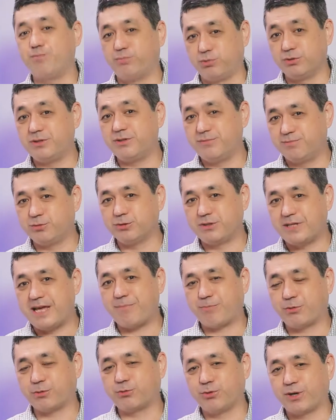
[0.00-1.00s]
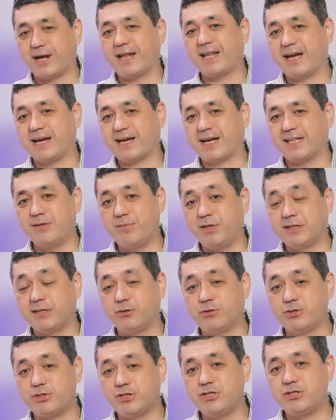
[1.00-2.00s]
puder procurar lá, Academia da
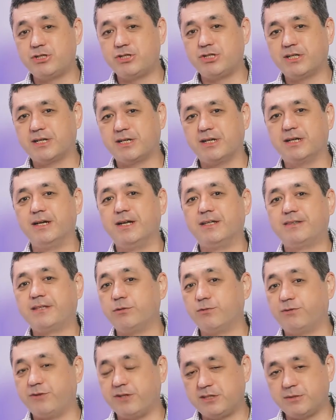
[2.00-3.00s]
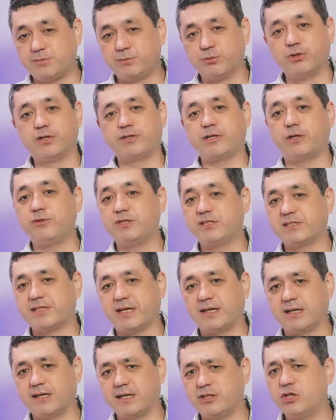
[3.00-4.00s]
Logística, tem no Facebook, tem no
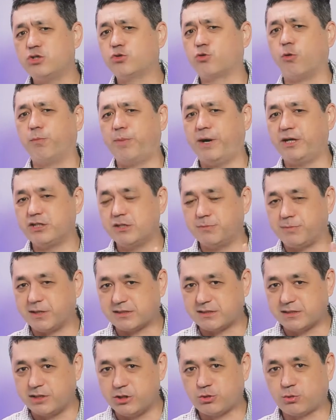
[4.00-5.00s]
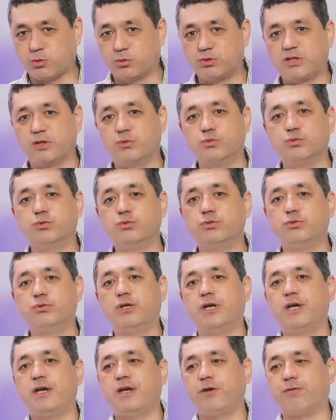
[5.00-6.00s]
Instagram, a gente compartilha bastante
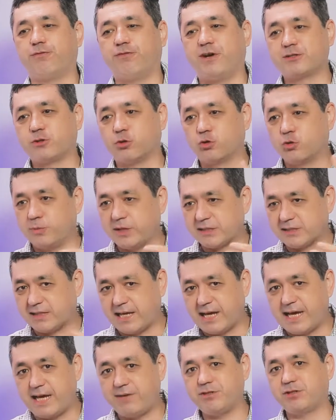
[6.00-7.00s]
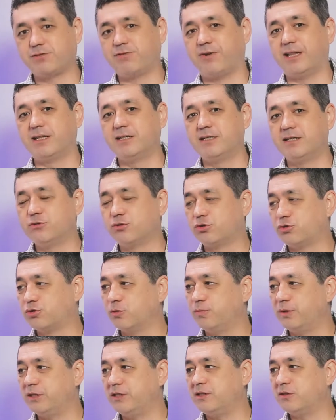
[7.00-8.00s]
conteúdo, eu faço algumas lives falando falando
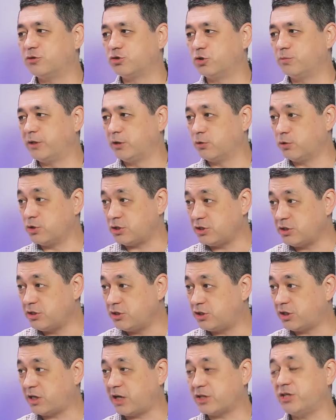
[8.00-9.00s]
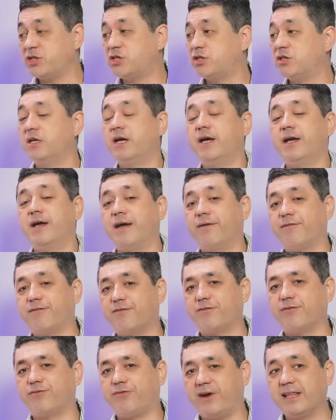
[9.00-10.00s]
sobre, sobre logística, a gente
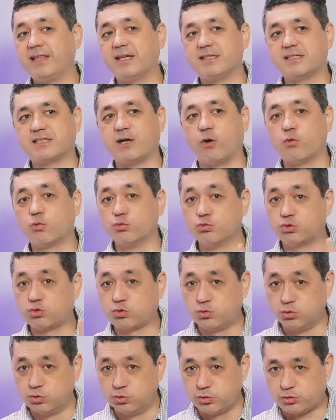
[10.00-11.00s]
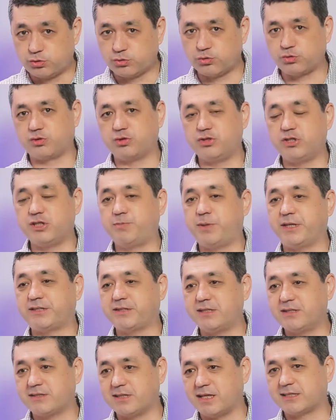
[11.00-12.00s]
vai lançar alguns cursos de
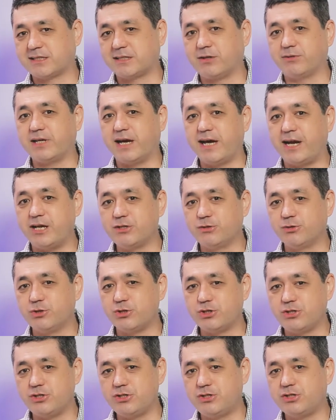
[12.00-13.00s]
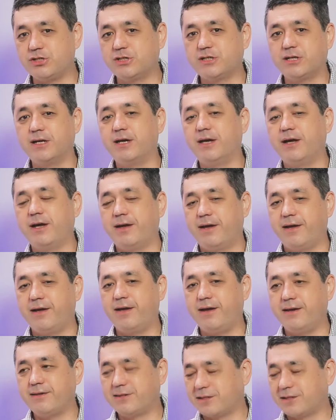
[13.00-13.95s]
especialização na área de logística. É,